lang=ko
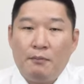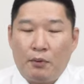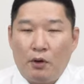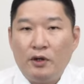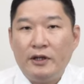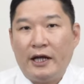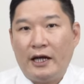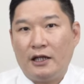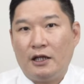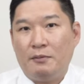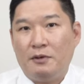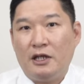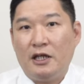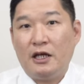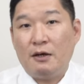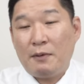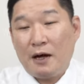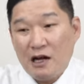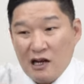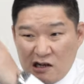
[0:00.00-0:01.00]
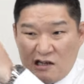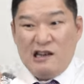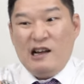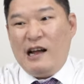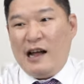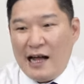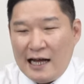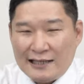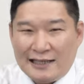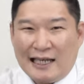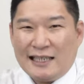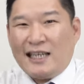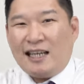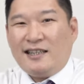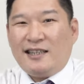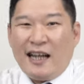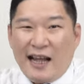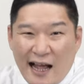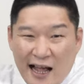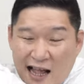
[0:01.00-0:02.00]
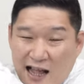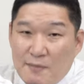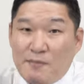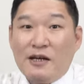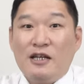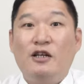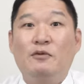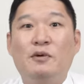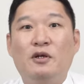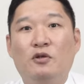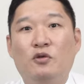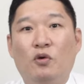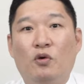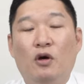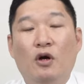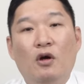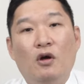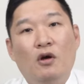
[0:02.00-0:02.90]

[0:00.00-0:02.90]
퍼내야 됩니다. 이게 막 으아 찾았다 막 이러면 또